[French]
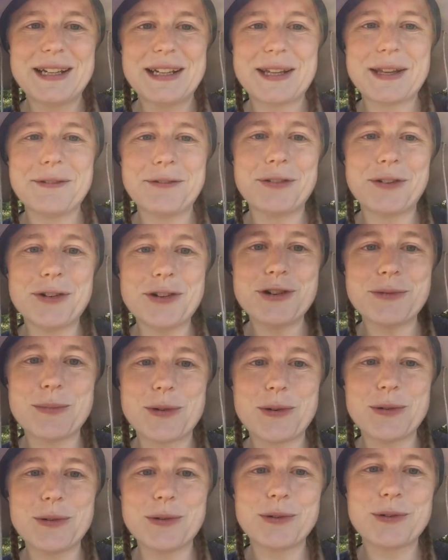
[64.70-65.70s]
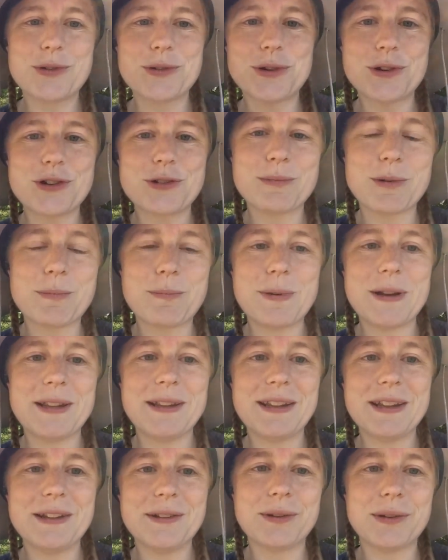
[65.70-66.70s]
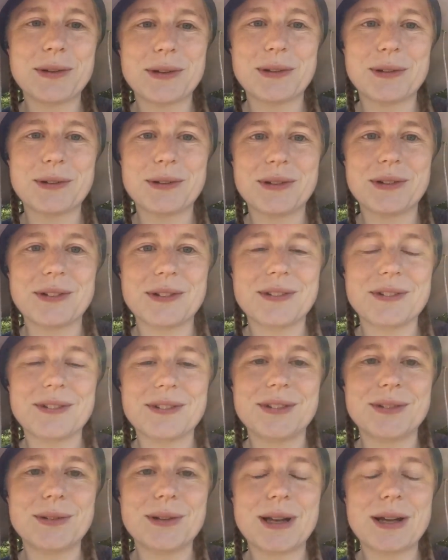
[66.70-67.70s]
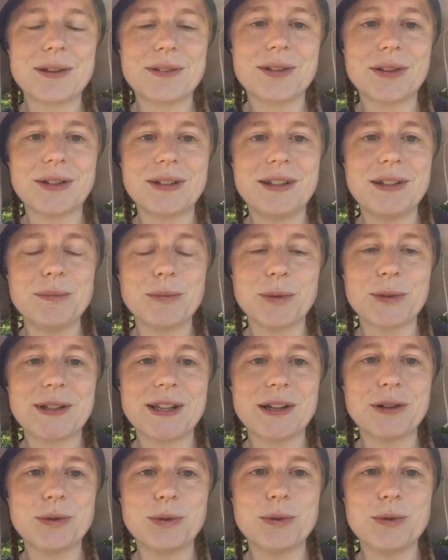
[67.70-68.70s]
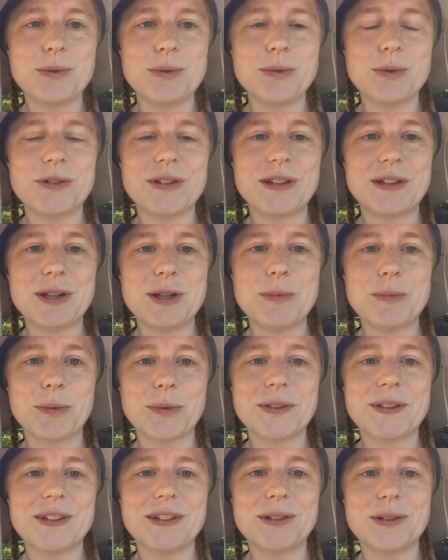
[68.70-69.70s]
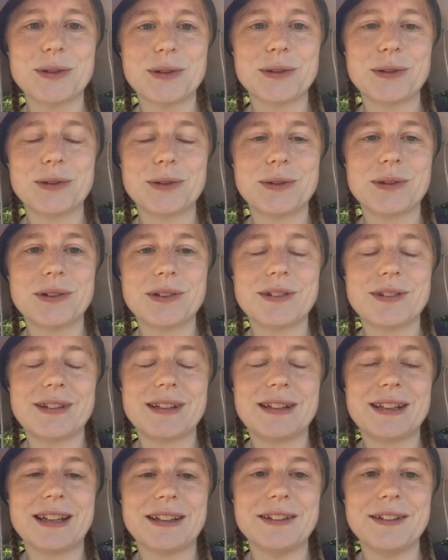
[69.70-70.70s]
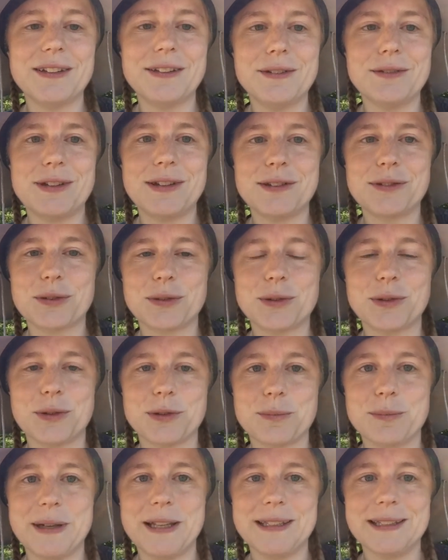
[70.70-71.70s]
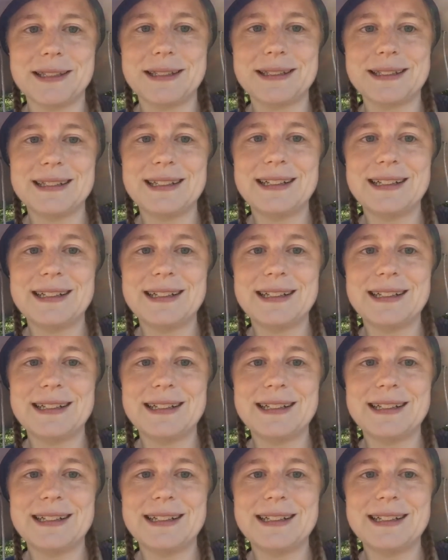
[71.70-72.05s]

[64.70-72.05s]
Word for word: Et franchement, l'autre jour, je me plaignais de, la sortie de Montarnaud où c'était une montée de. C'était un dénivelé de 130 mètres.